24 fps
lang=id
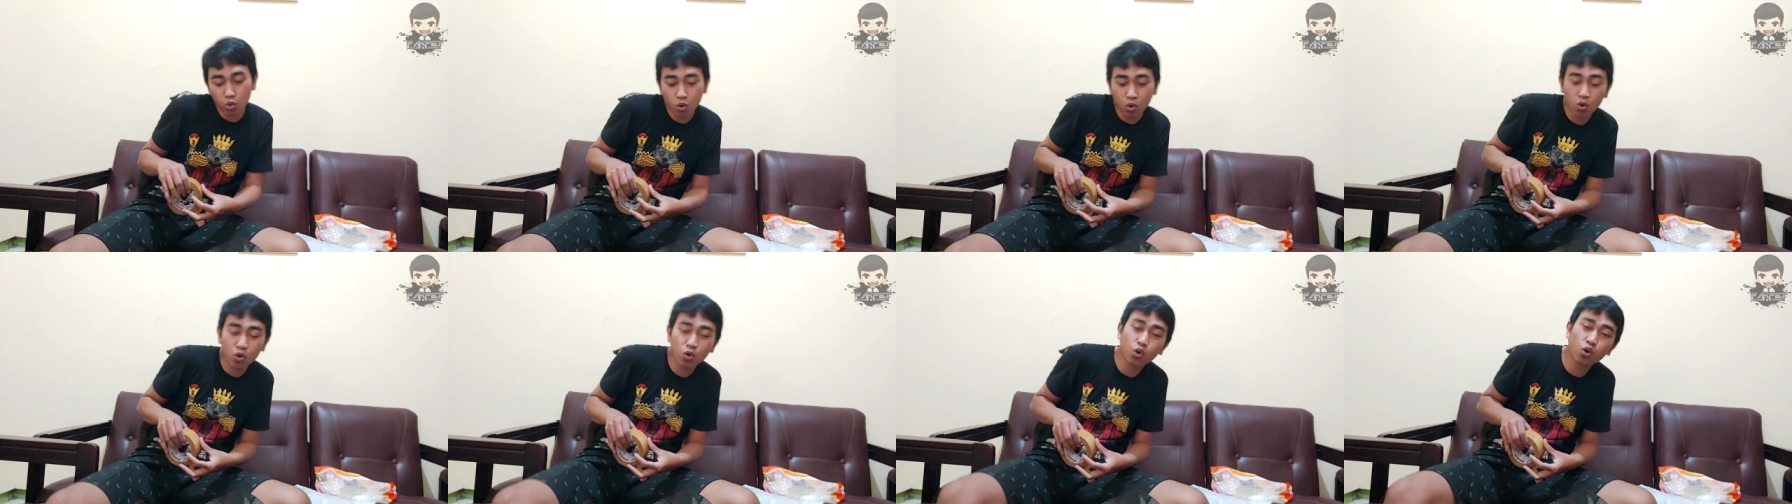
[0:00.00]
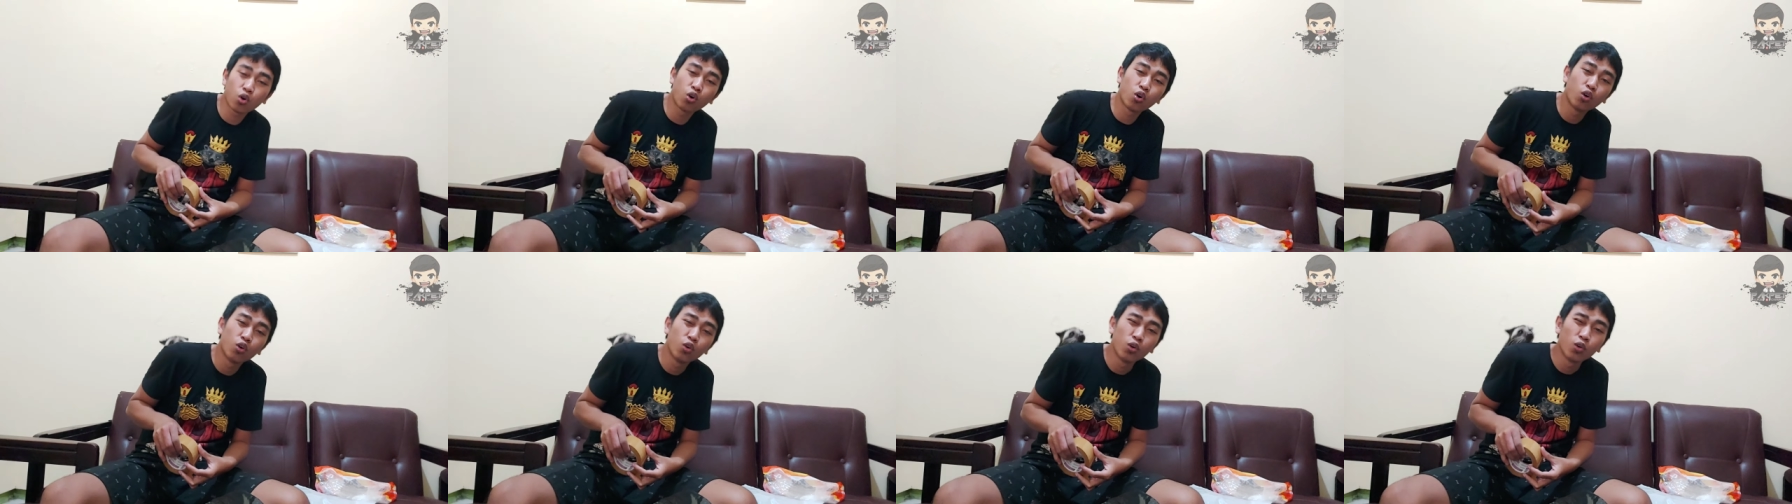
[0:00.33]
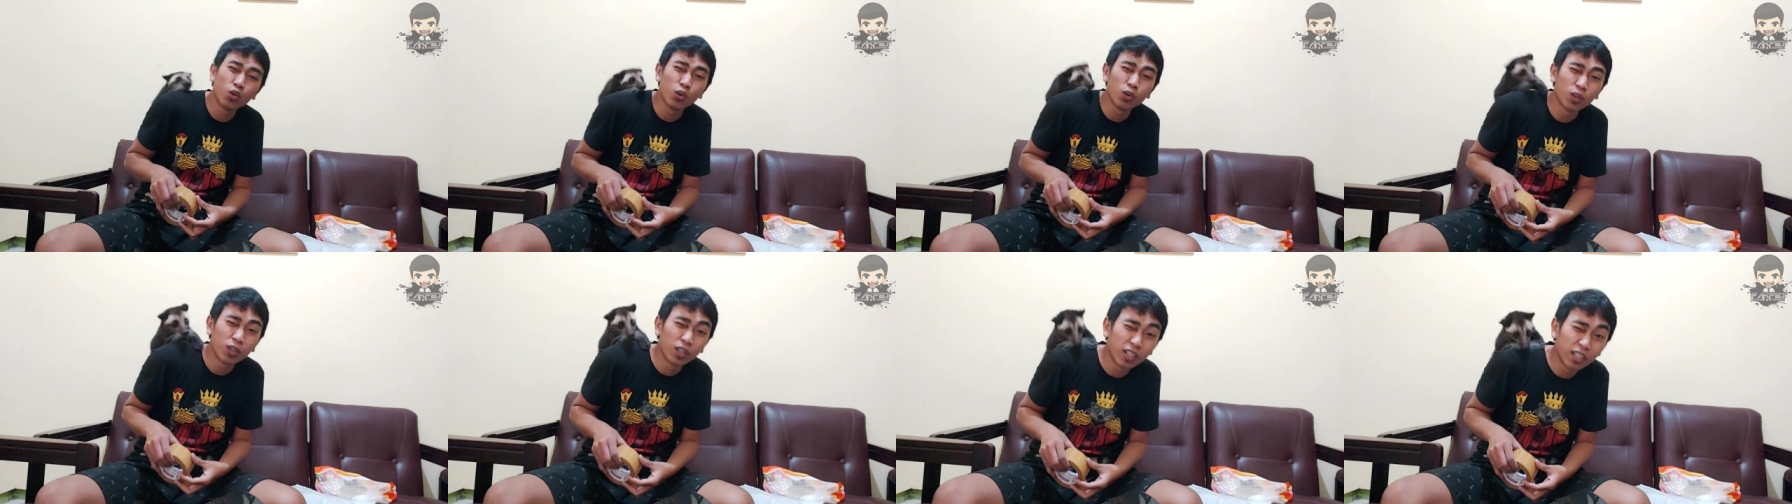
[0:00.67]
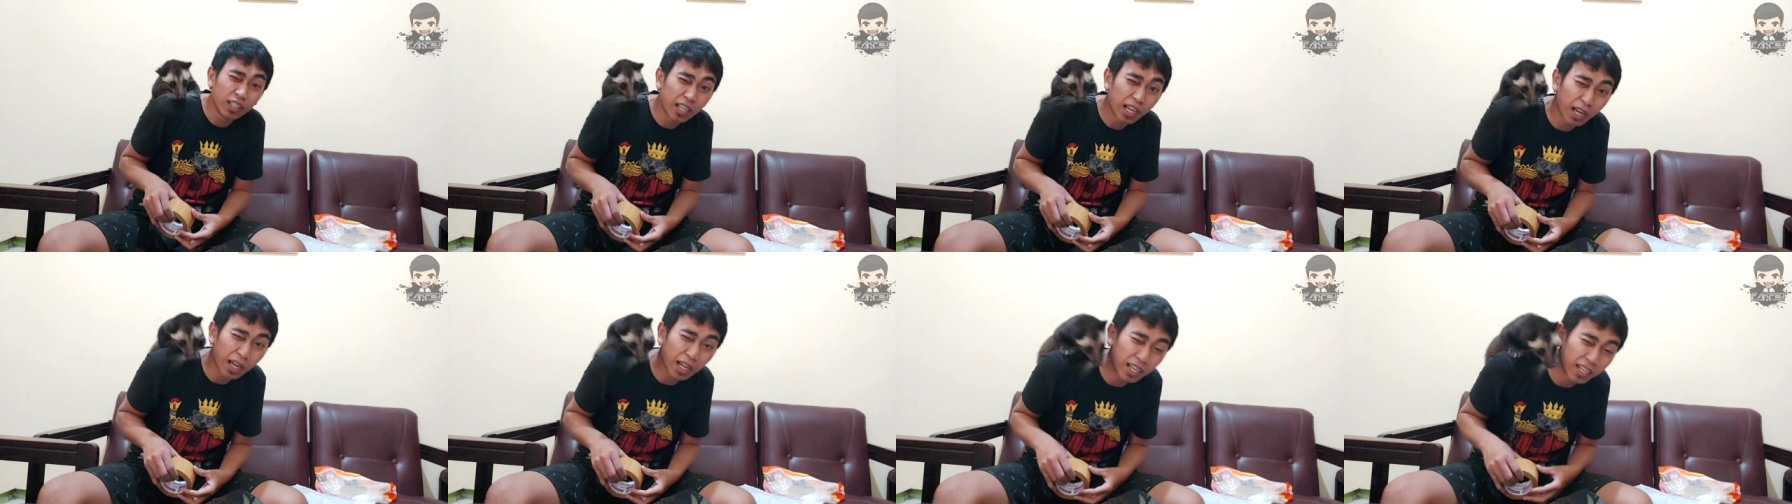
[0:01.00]
Uh,
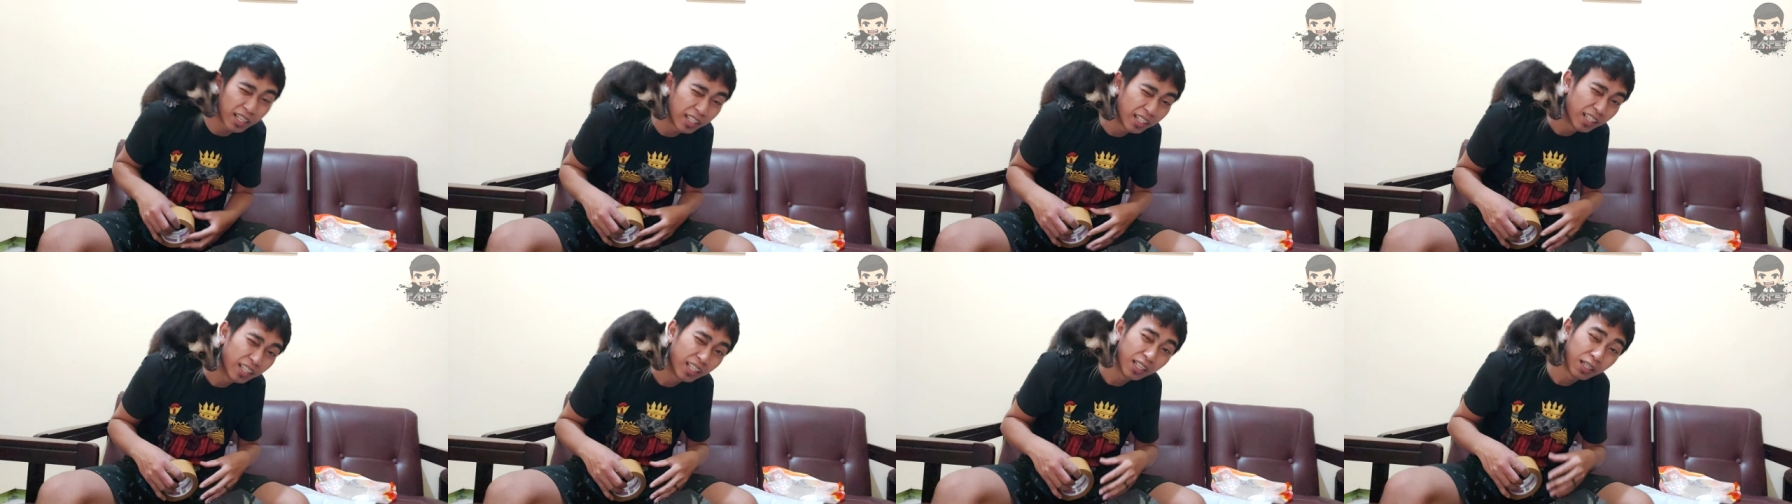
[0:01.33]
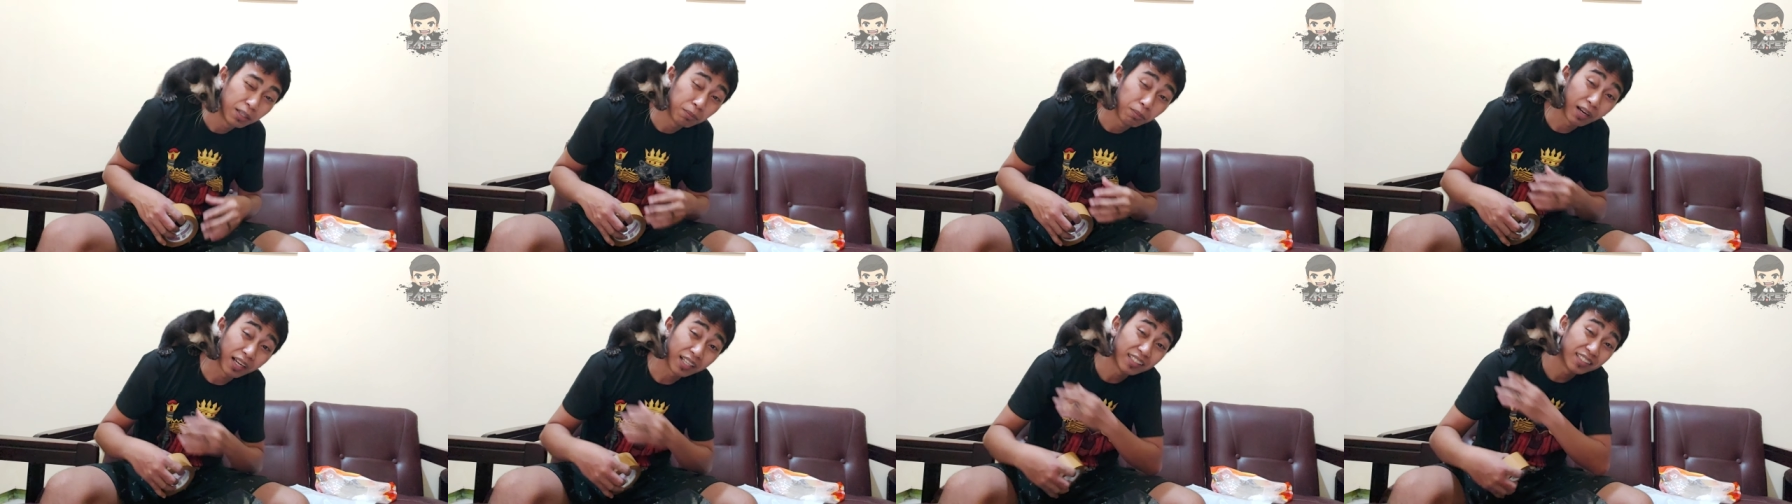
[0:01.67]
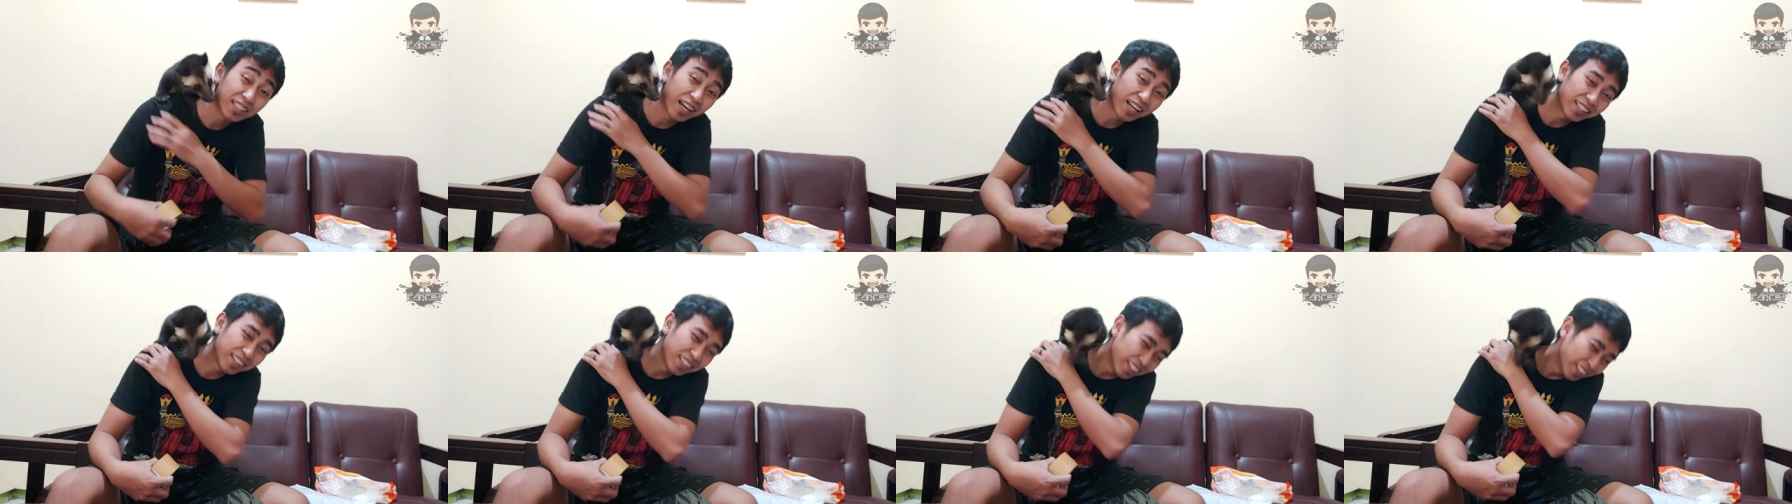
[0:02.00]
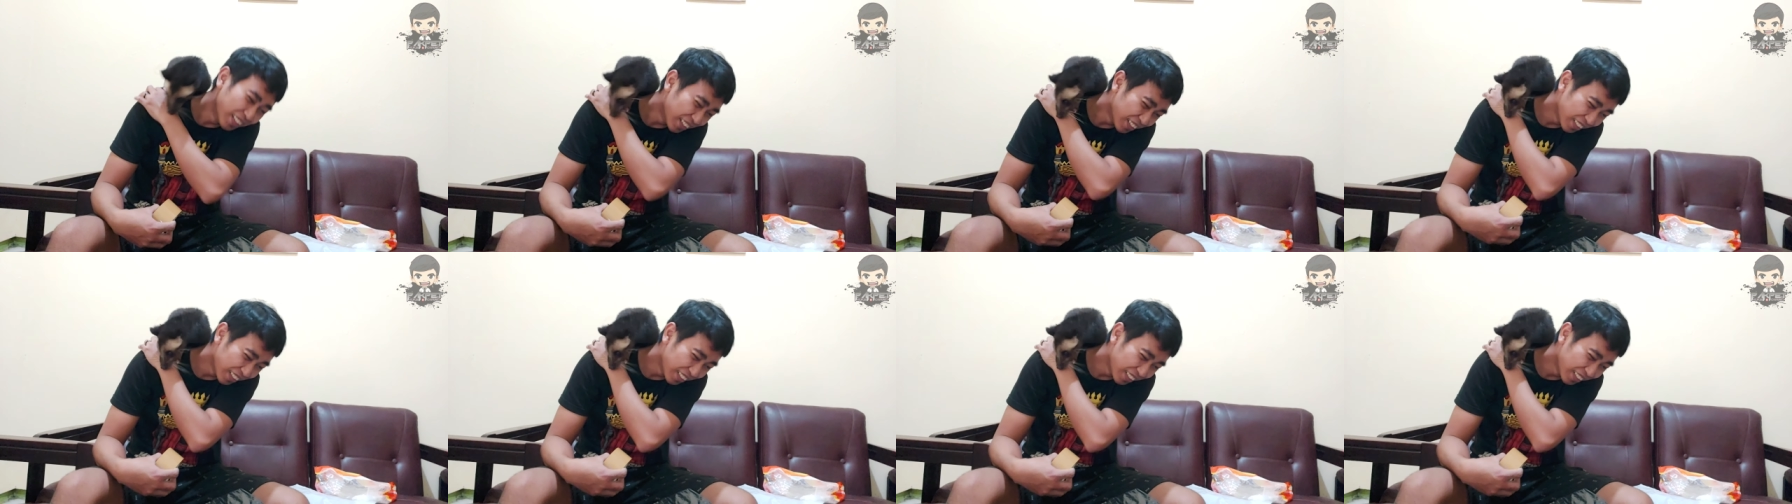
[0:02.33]
dia manjat